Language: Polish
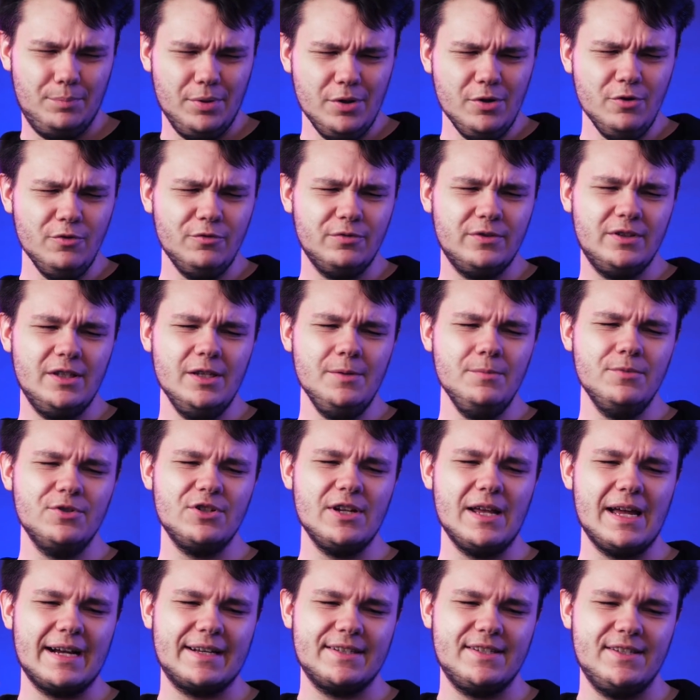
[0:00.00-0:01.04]
Był w
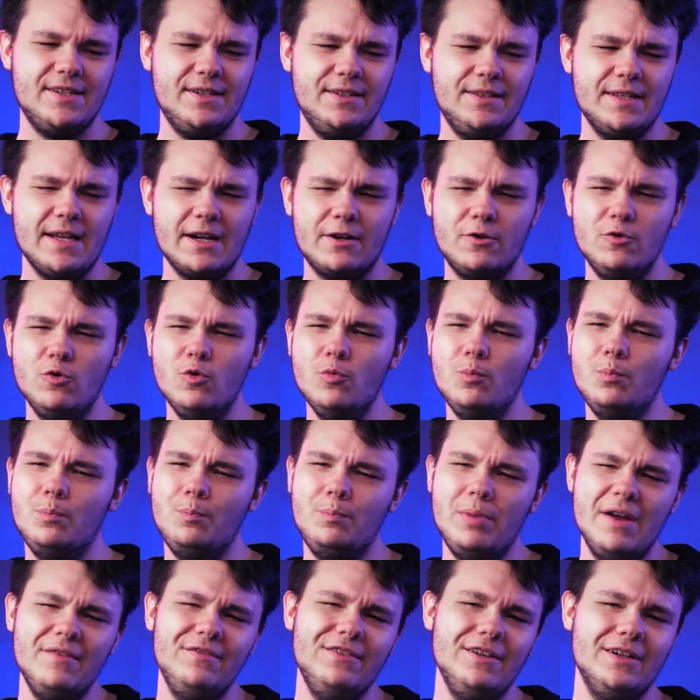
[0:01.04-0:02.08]
tymże akcyjniaku
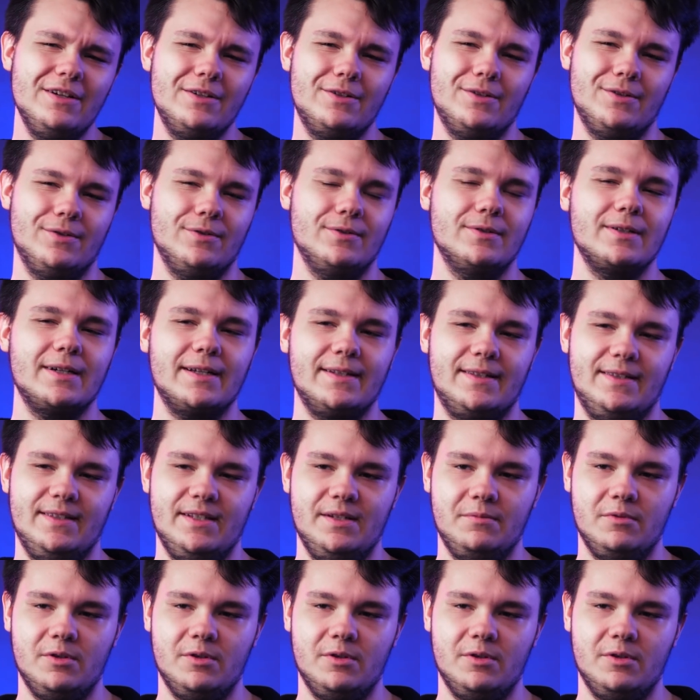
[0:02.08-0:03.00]
pewien konkretny